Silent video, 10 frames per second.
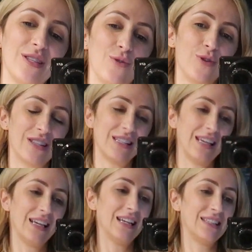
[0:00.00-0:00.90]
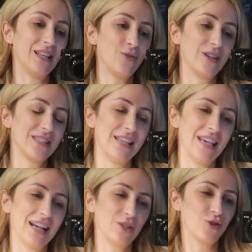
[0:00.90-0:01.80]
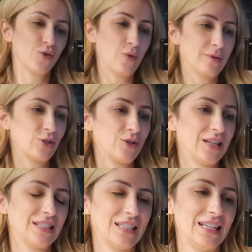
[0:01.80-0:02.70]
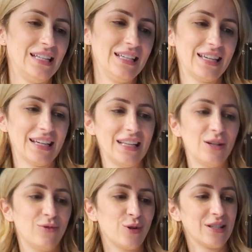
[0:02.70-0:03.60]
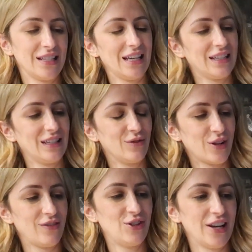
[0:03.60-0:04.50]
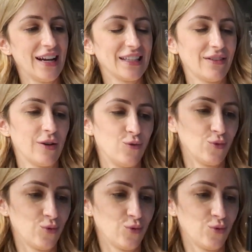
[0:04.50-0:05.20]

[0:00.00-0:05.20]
esse corset da Dona C&A, que eu já tô apaixonada nele, que é aquele corset que serve de regata que vai com